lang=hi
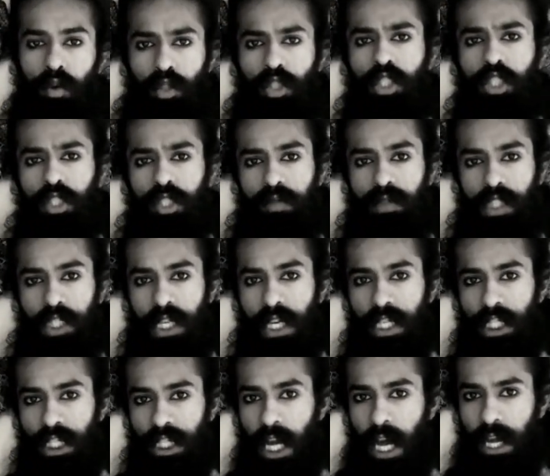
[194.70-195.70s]
कुछ
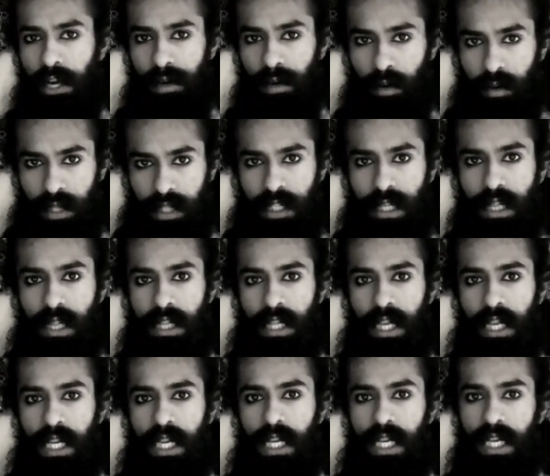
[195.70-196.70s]
विशेष कारणों के
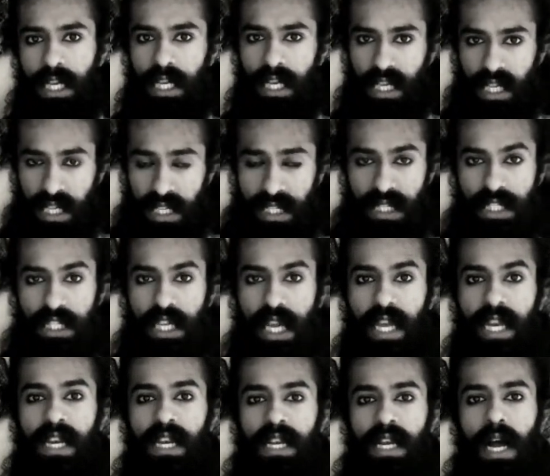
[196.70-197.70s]
चलते इस
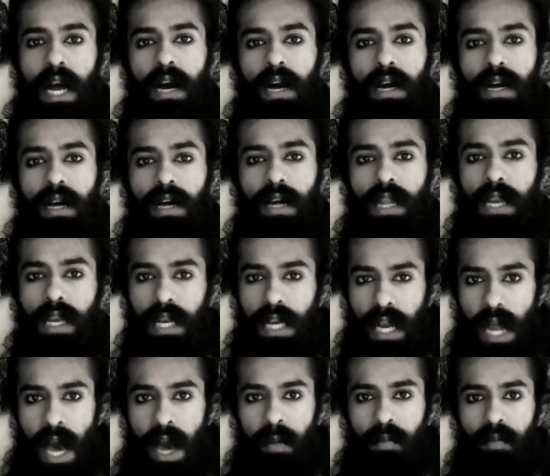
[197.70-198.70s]
चैनल का
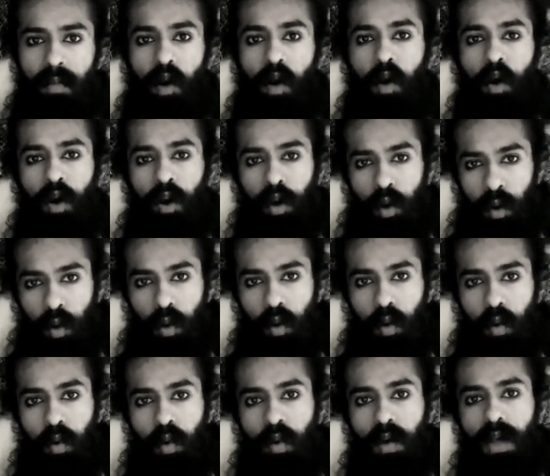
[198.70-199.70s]
नाम और
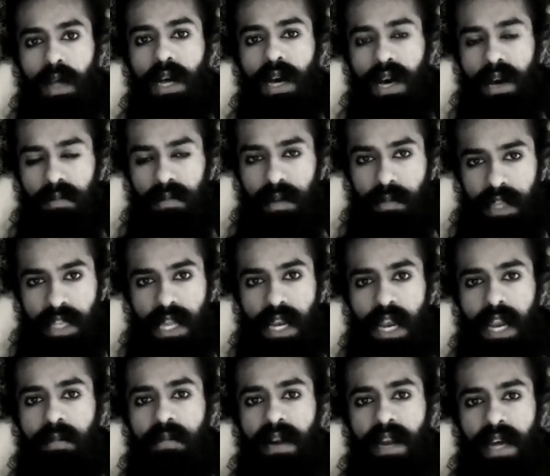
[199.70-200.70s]
लोगो हमें
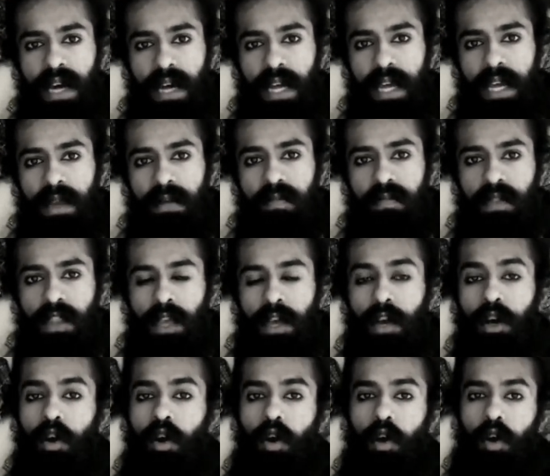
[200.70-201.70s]
बदलना पड़ा है
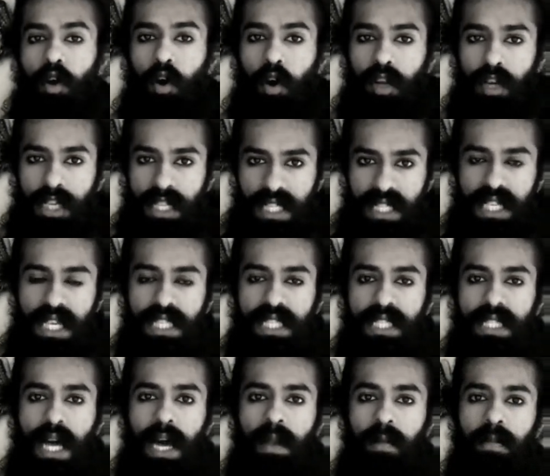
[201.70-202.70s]
और इसके
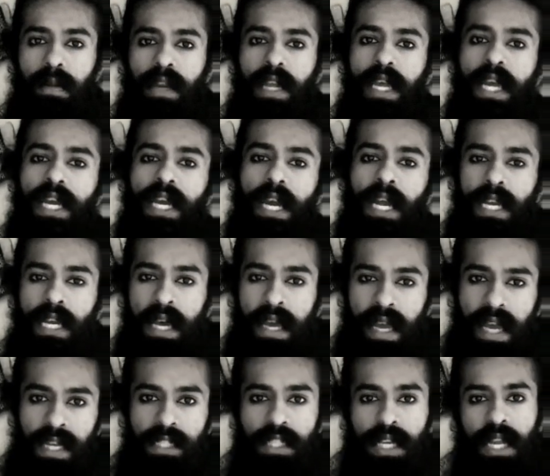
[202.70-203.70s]
स्थान पर एक
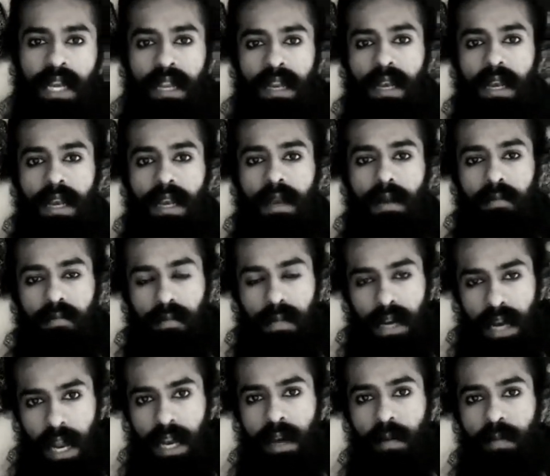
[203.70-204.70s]
नया चैनल
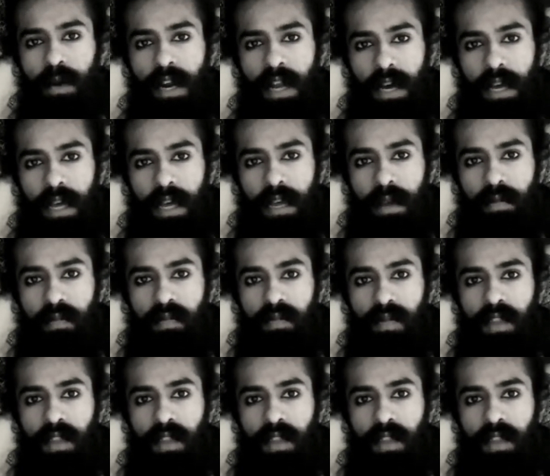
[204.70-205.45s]
बनाना पड़ा है